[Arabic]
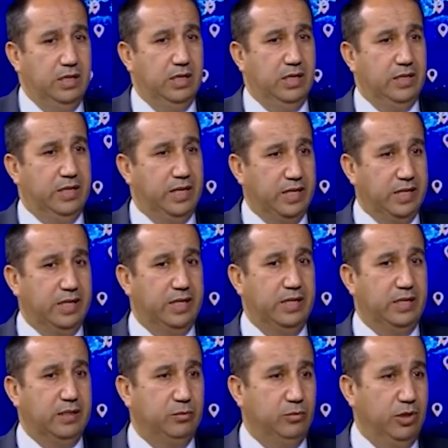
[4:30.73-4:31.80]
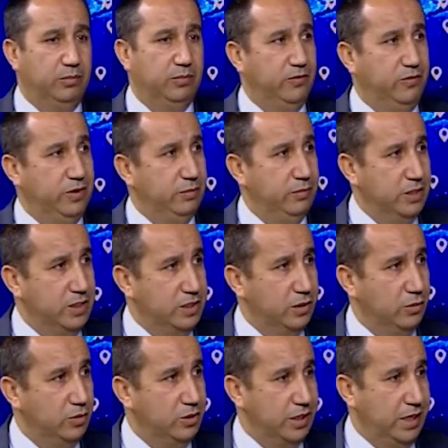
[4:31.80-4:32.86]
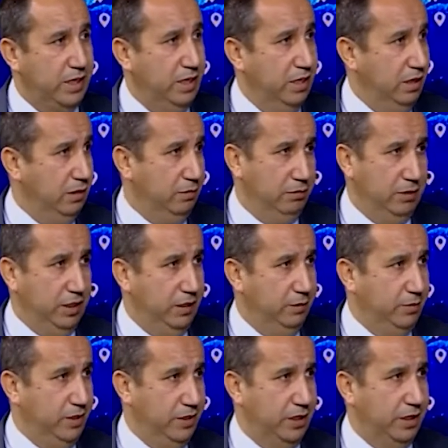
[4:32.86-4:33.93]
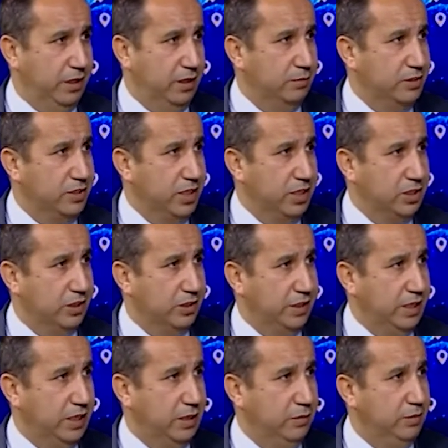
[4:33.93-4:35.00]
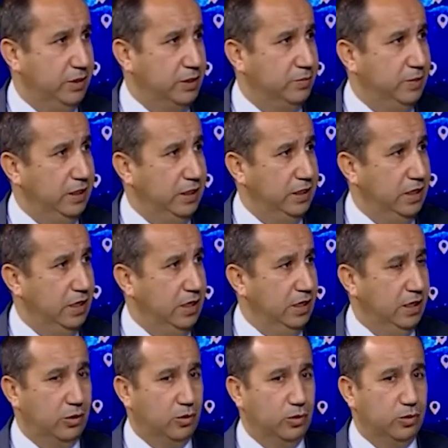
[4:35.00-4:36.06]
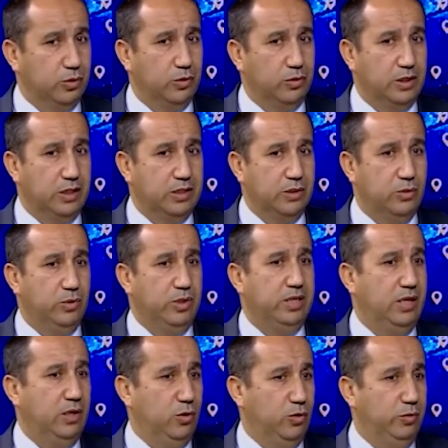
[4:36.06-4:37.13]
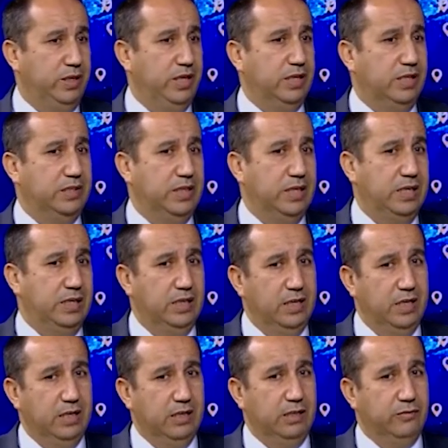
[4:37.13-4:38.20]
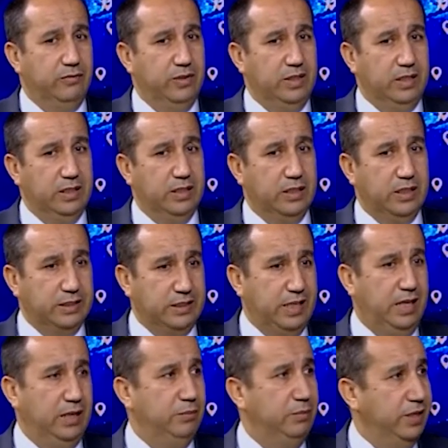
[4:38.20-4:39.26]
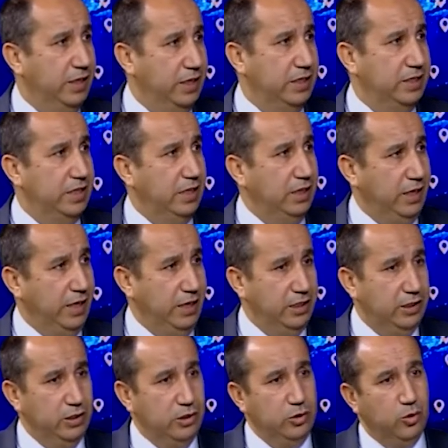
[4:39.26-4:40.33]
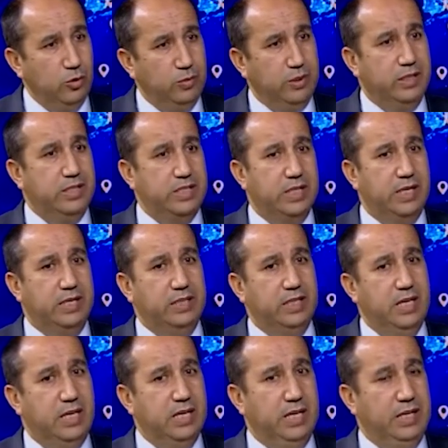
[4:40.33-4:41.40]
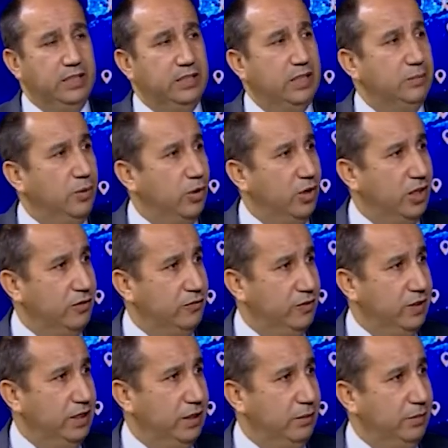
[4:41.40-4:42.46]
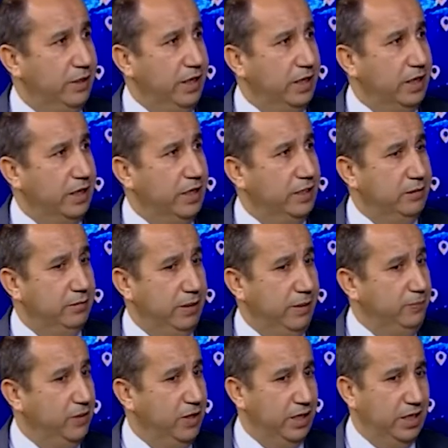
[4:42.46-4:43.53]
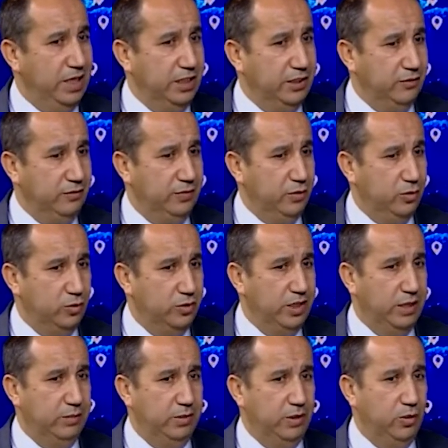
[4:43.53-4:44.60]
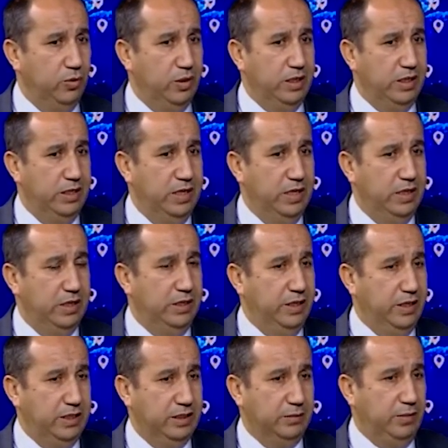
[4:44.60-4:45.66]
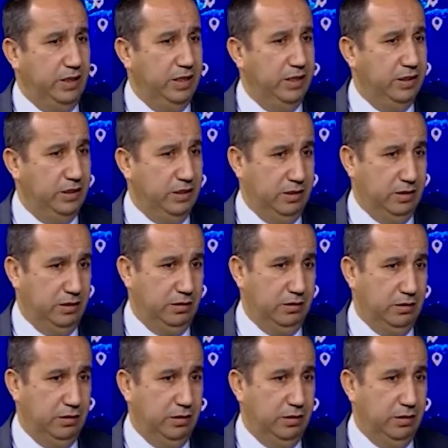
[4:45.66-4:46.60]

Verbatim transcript: اصدار قرارات مهمه في مجلس الوزراء منها مثلا 15 طائره بالنسبه للخطوط الجويه ومنها كذلك في قطاع البري كذلك راح يمكن استيراد عده بواخر في المراحل القادمه الهدف منه دائما هو نقل طبعا آه،